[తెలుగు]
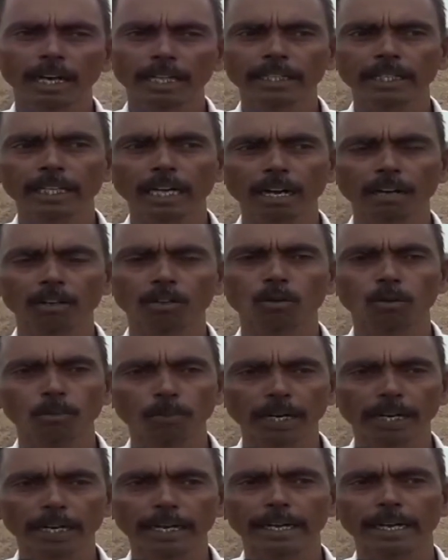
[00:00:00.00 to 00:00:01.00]
అధికారుల
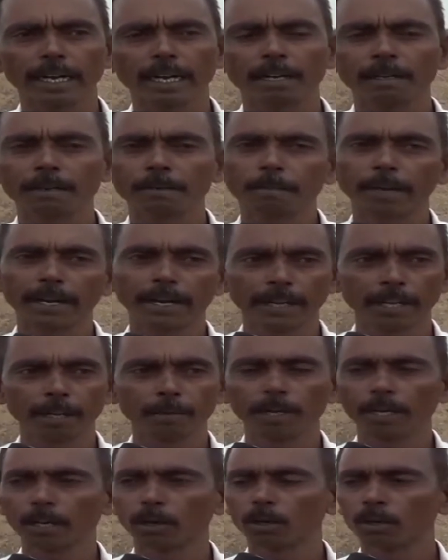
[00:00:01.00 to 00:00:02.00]
కుమ్మకాయ మరి
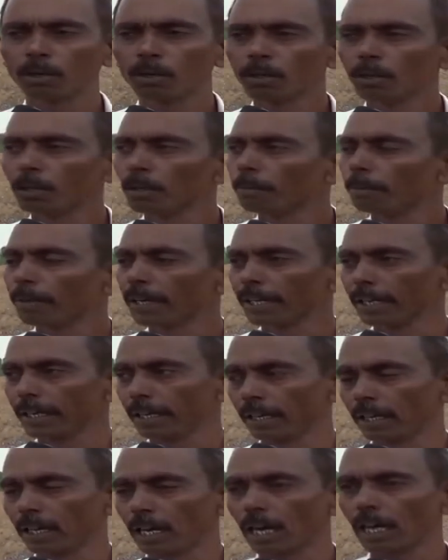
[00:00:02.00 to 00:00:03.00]
ఏమయో మరి
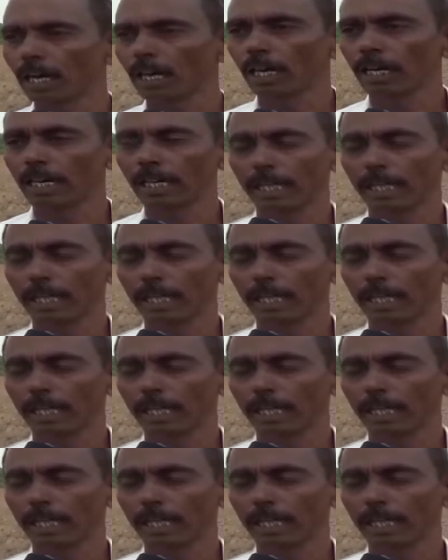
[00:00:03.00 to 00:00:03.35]
ఆ